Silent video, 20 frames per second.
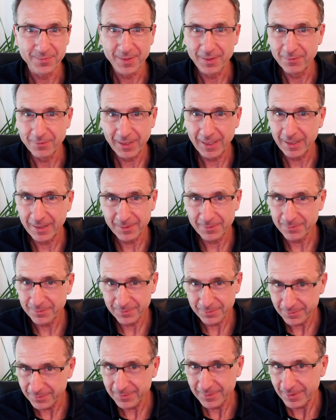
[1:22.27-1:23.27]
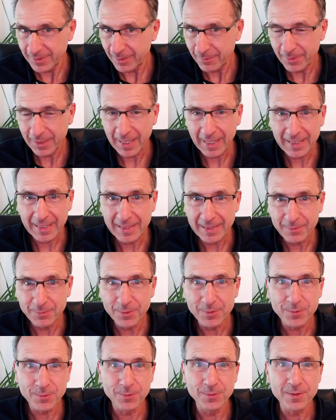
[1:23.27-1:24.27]
Weil, na, ne, bei aller
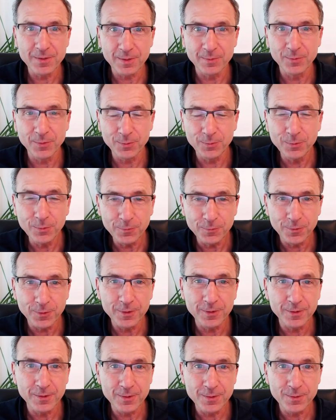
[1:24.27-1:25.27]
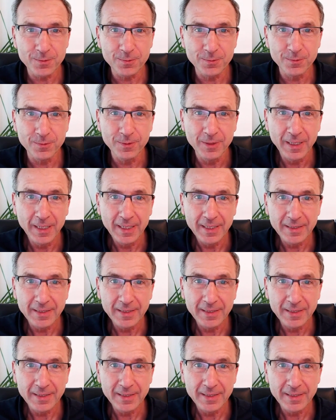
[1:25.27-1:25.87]
Liebe zu unserem Beruf und zu